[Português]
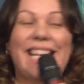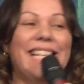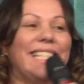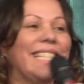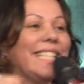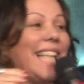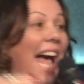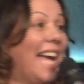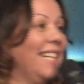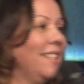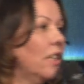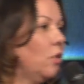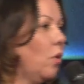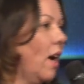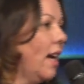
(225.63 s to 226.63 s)
Sai
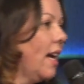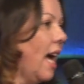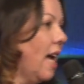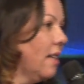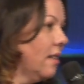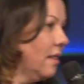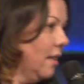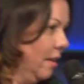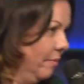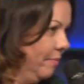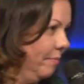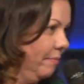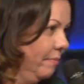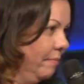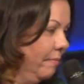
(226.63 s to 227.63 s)
da tua casa
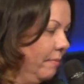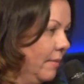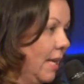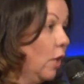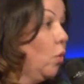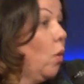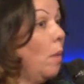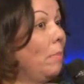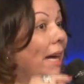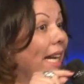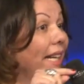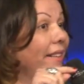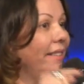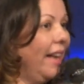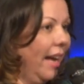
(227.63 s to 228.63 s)
da tua
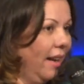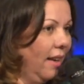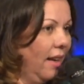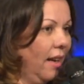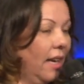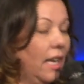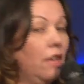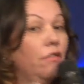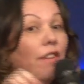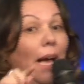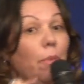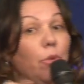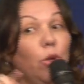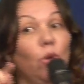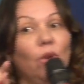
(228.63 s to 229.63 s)
parentela e
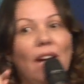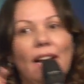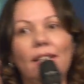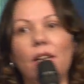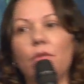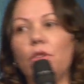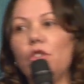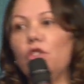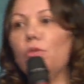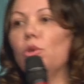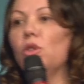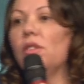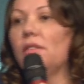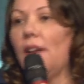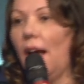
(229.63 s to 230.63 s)
vai para o lugar que eu vou te
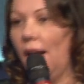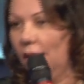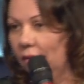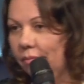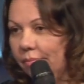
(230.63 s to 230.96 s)
mostrar.